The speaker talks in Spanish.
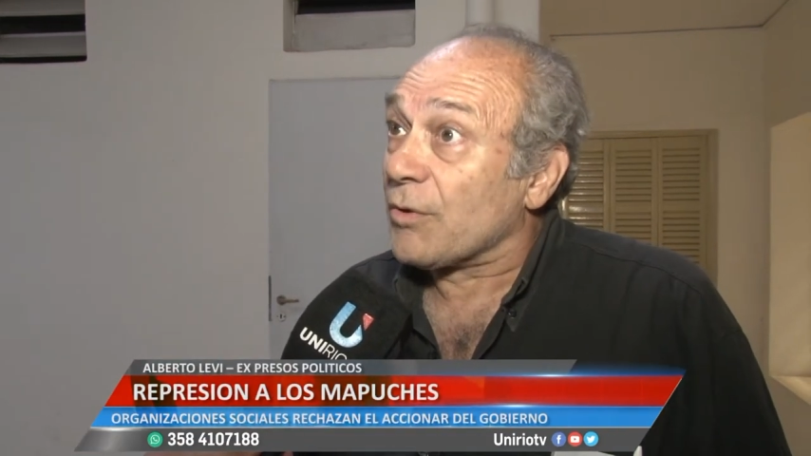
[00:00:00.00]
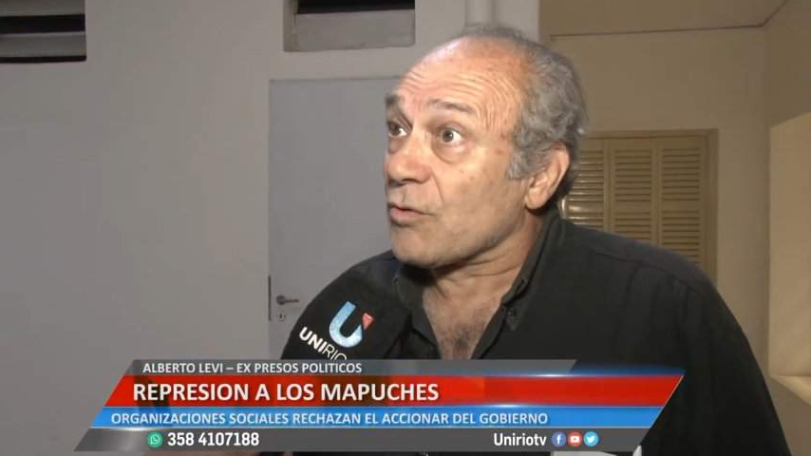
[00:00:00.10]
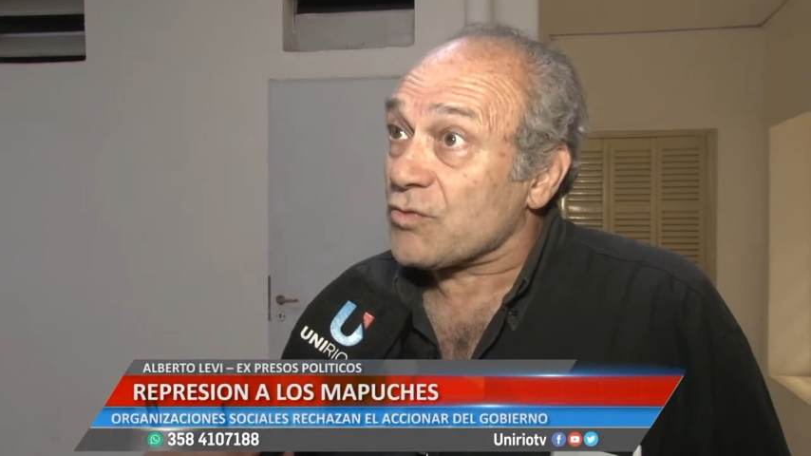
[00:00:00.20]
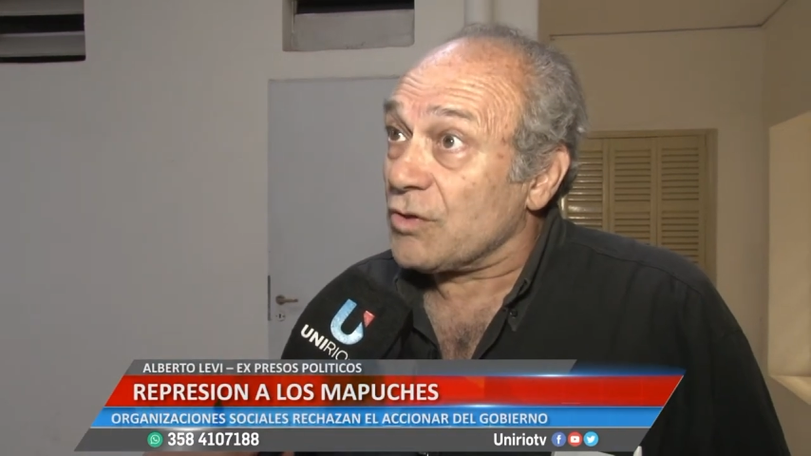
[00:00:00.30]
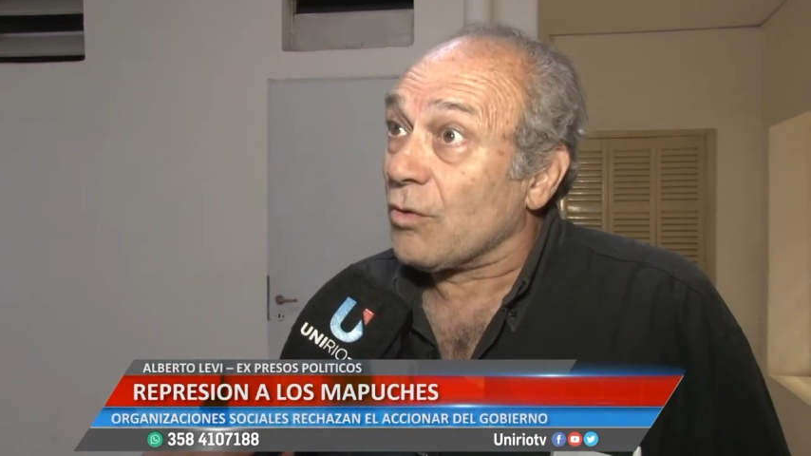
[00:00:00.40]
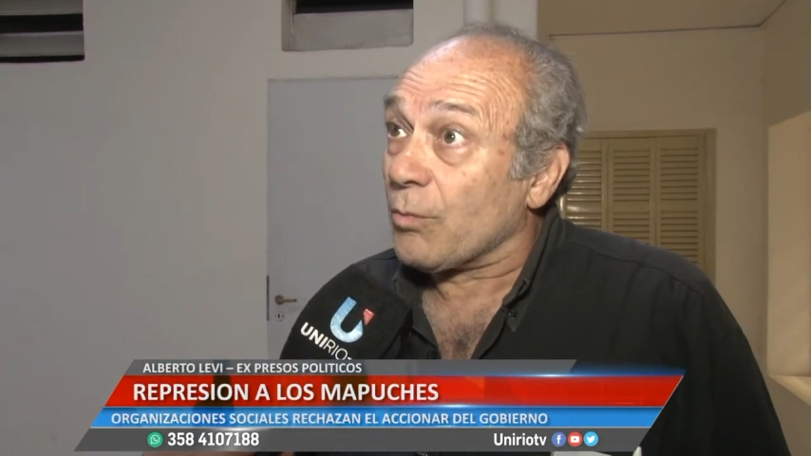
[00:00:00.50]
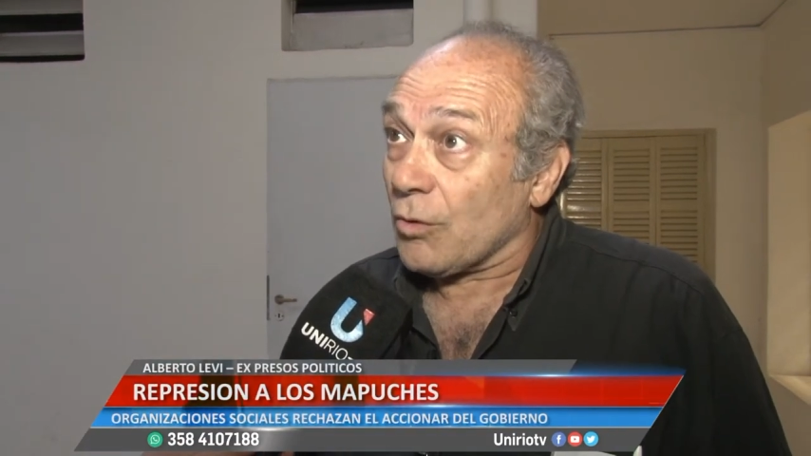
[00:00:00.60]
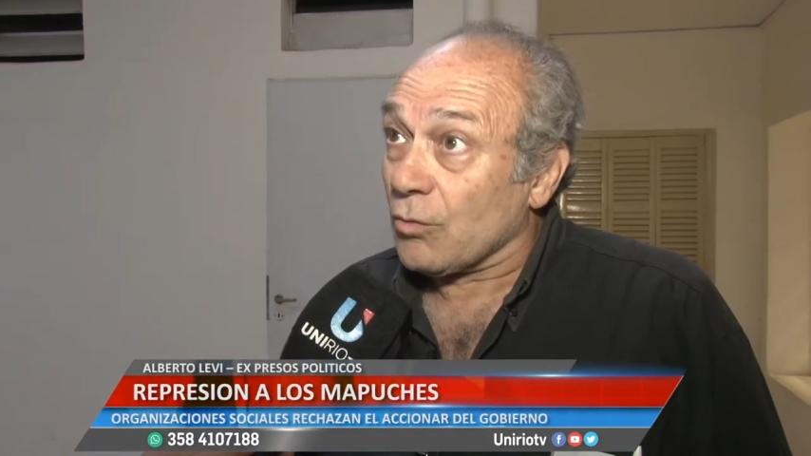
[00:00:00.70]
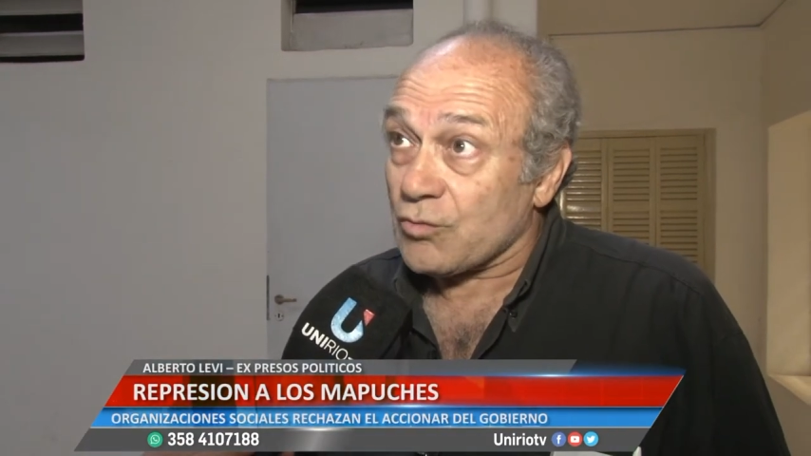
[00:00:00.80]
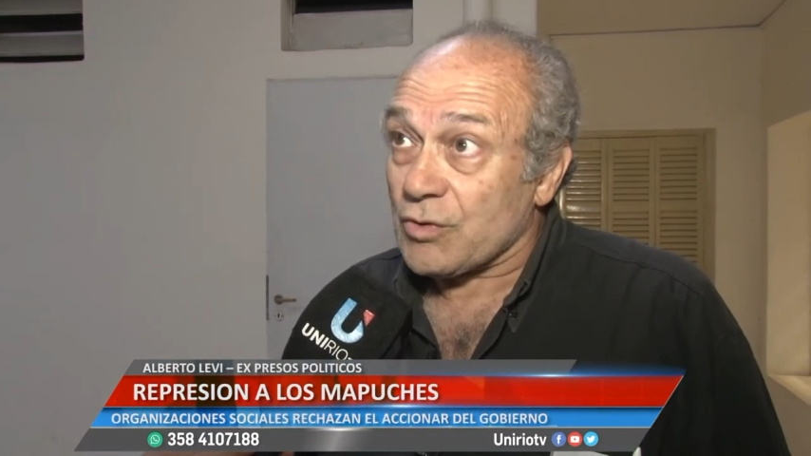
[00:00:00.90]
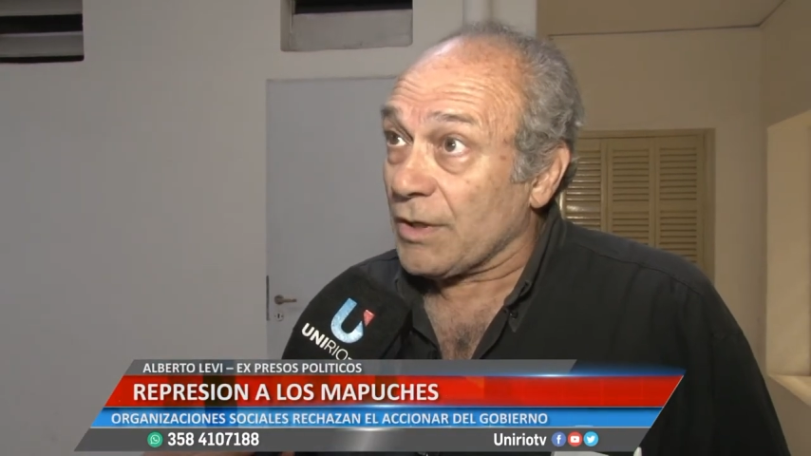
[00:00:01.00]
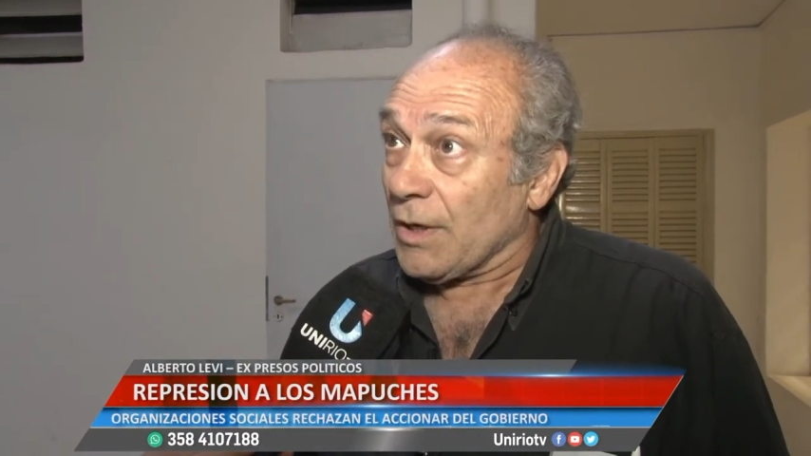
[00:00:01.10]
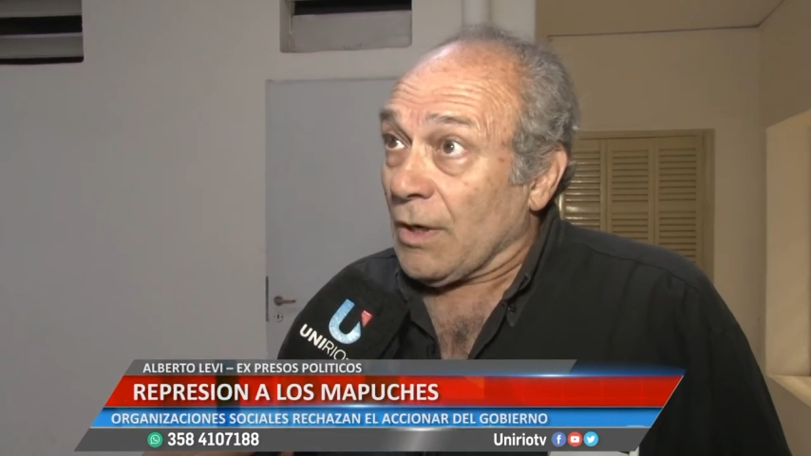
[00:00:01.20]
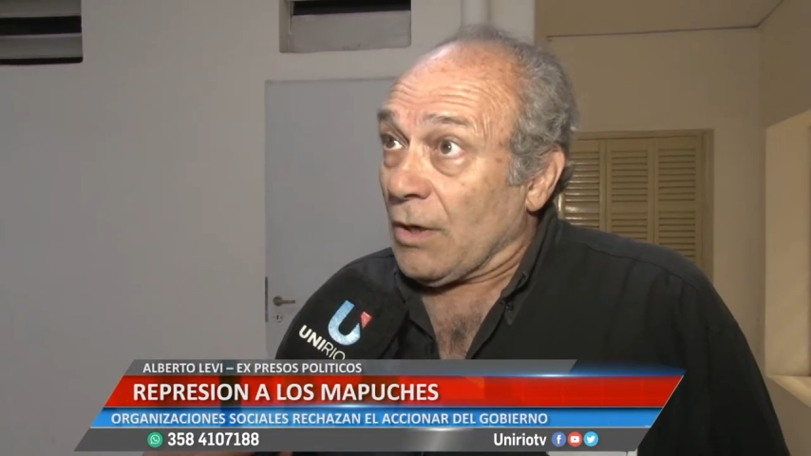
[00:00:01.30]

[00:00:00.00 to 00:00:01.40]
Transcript: pero sí nos produce